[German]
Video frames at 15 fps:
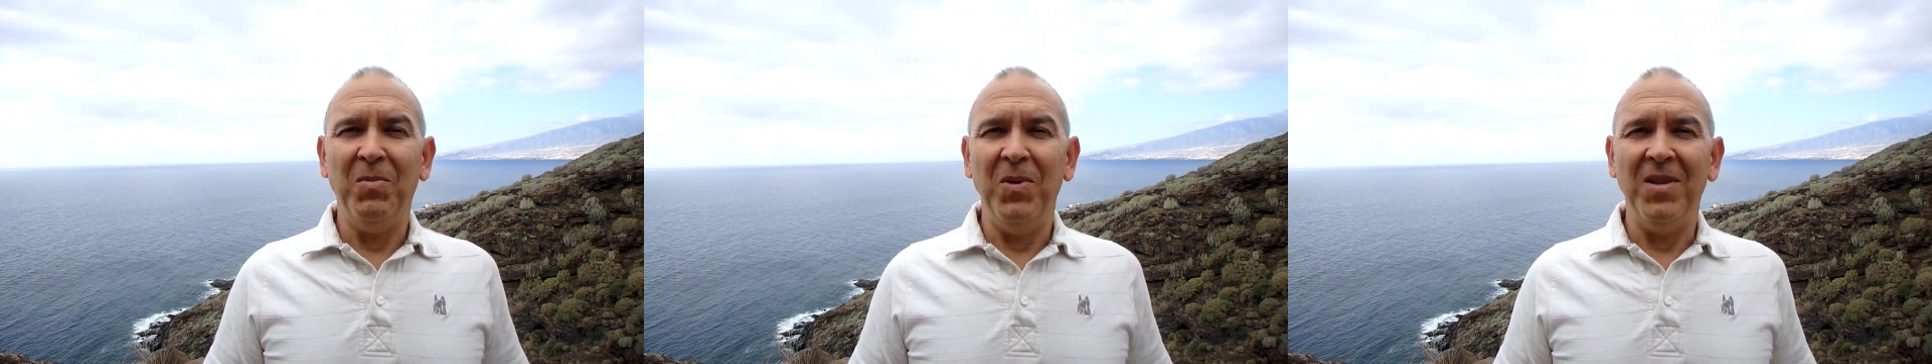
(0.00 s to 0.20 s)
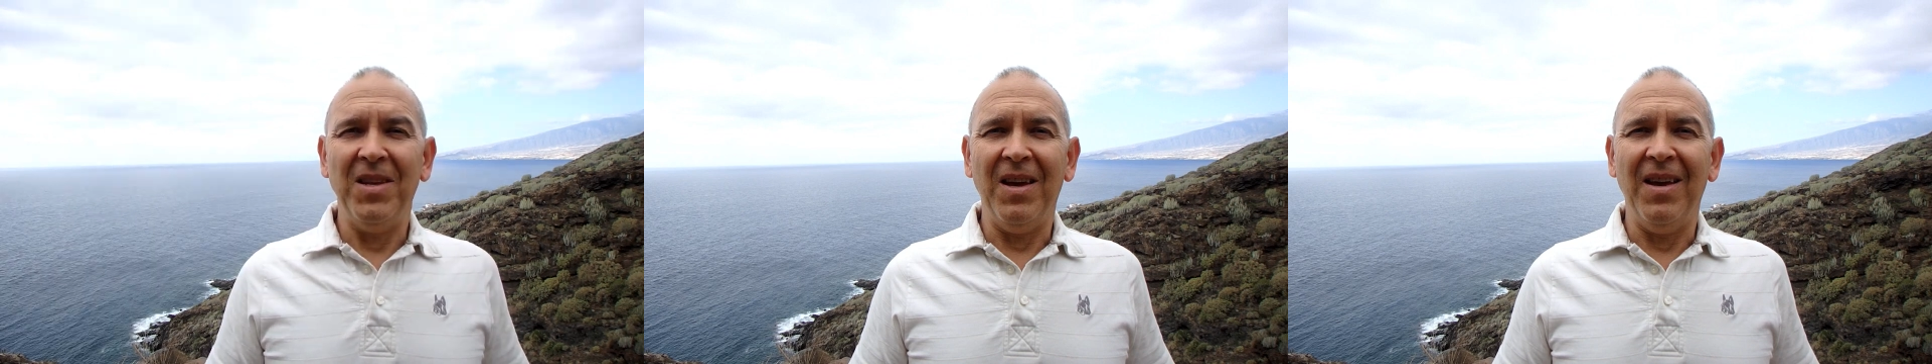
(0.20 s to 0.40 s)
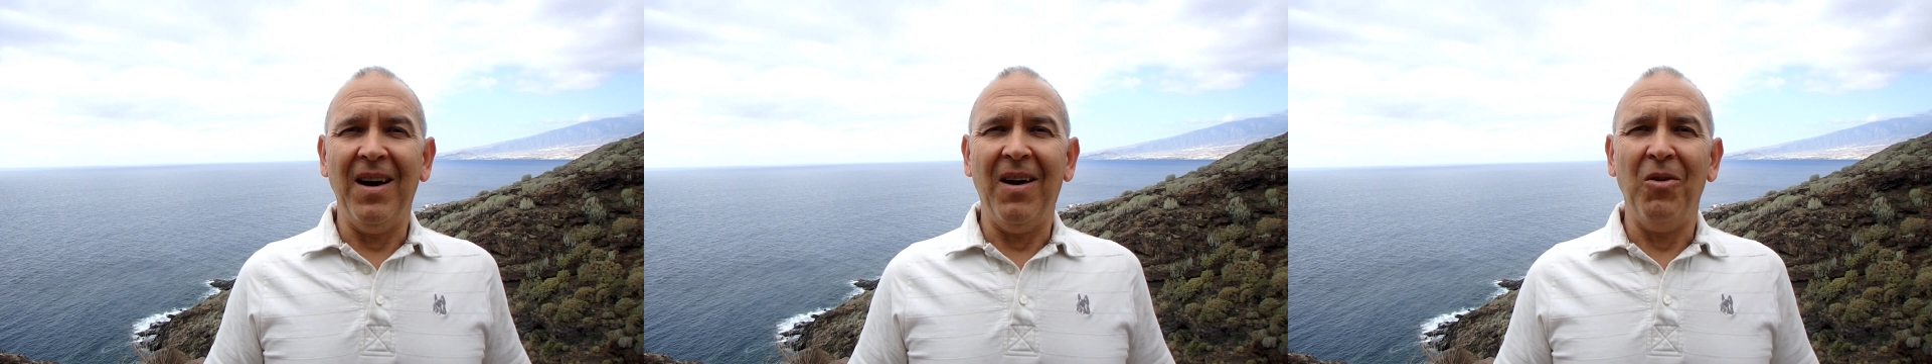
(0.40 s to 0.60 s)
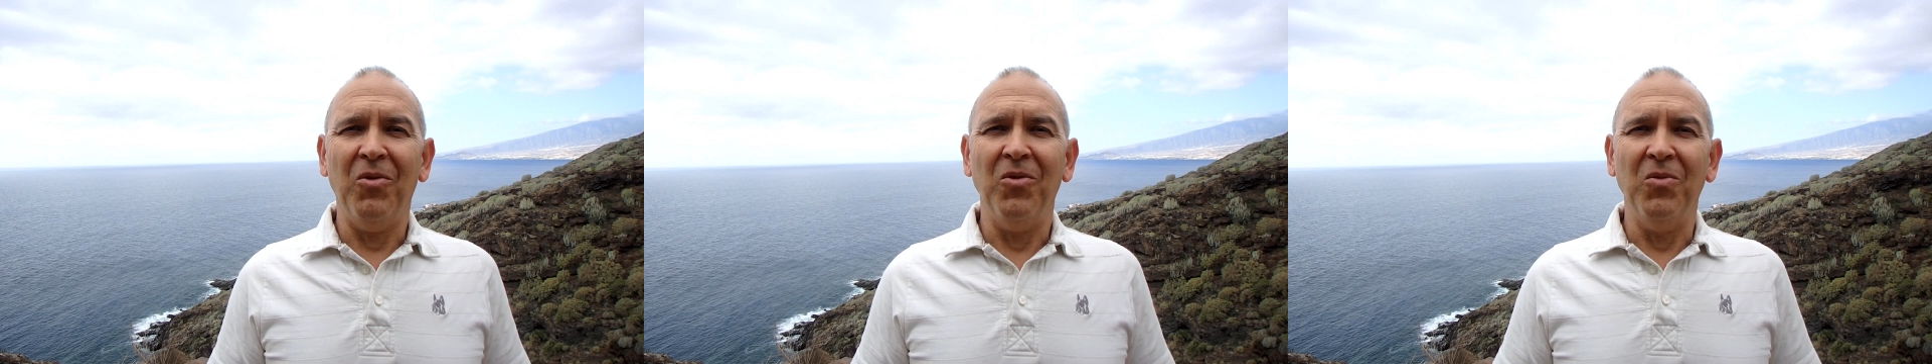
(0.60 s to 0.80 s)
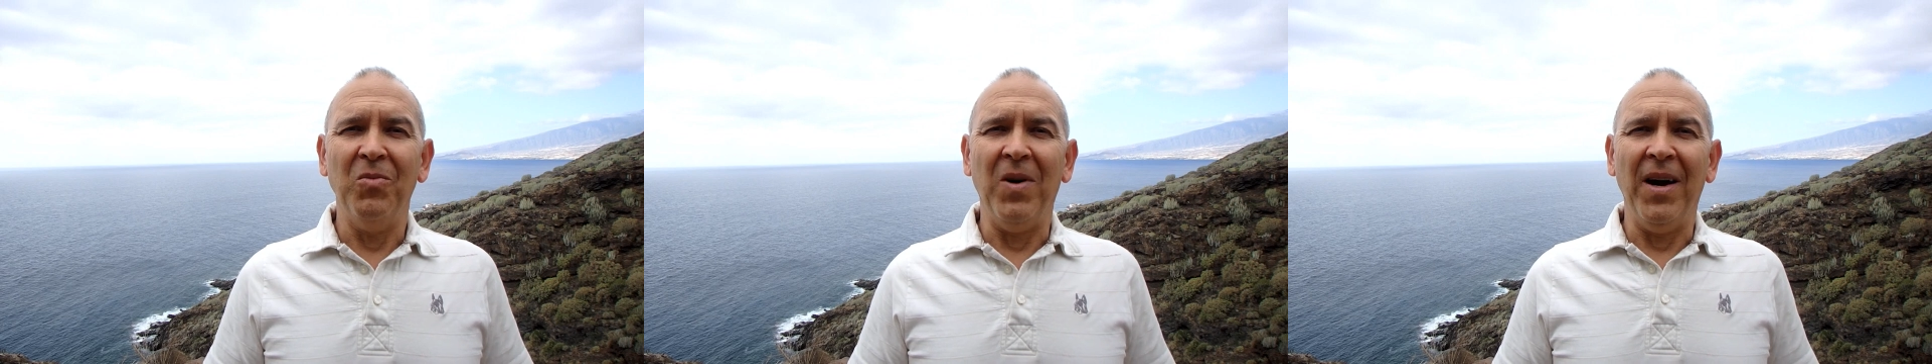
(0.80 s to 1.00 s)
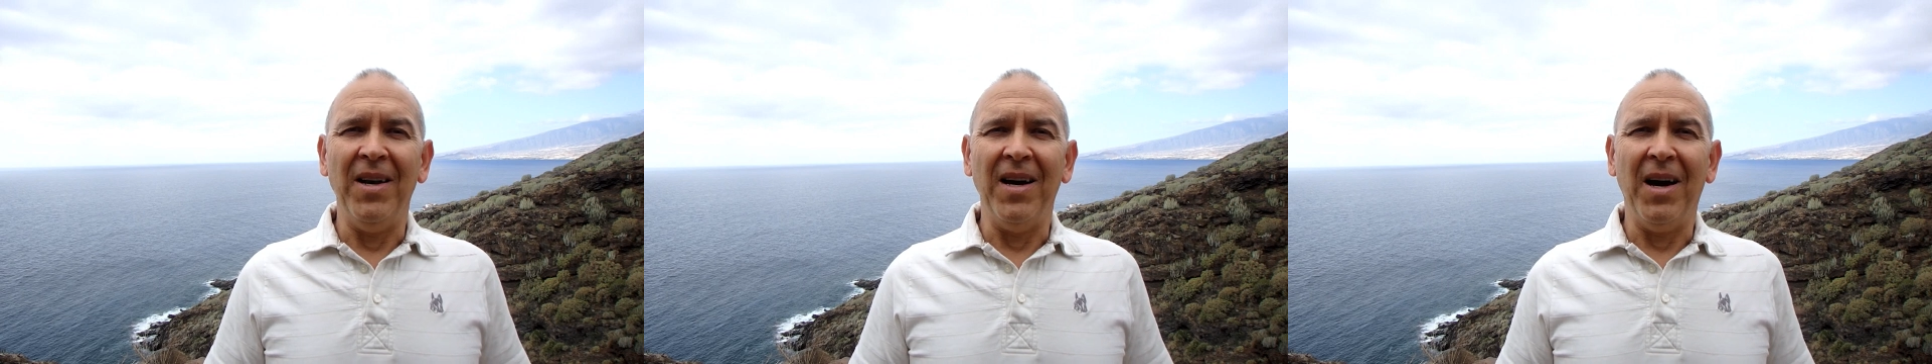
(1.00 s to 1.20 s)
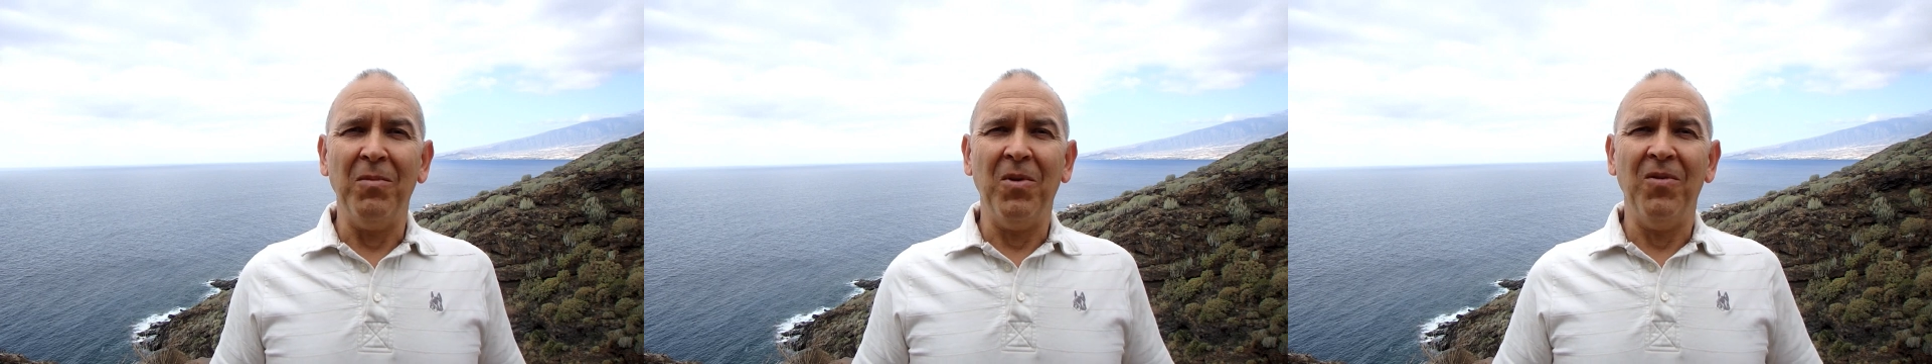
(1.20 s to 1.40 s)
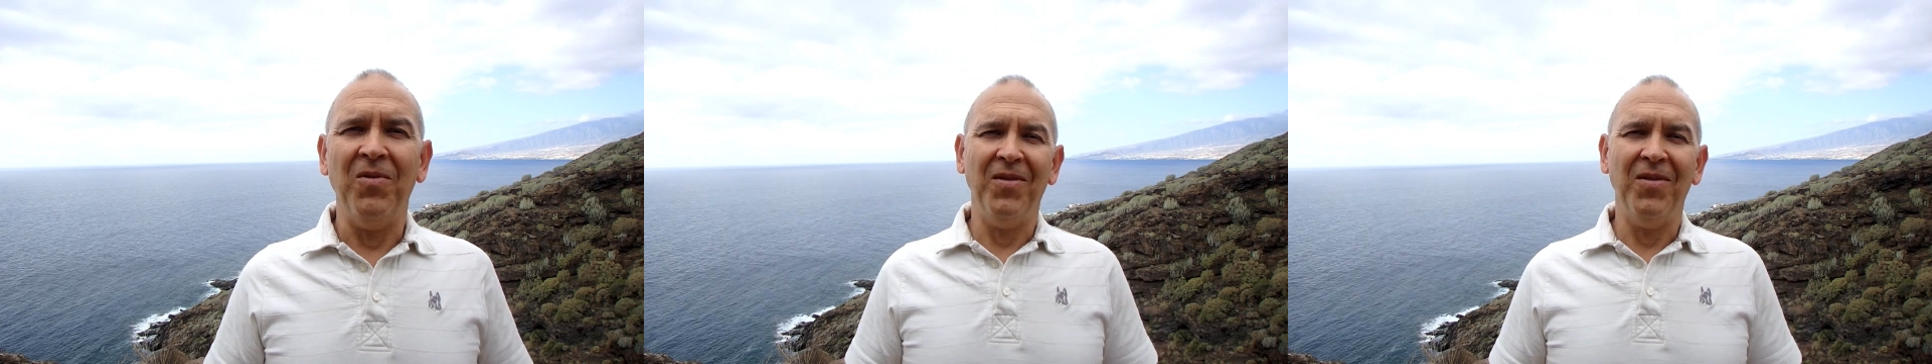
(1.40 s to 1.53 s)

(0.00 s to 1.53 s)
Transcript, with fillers: Ich bitte auch um ein Abo,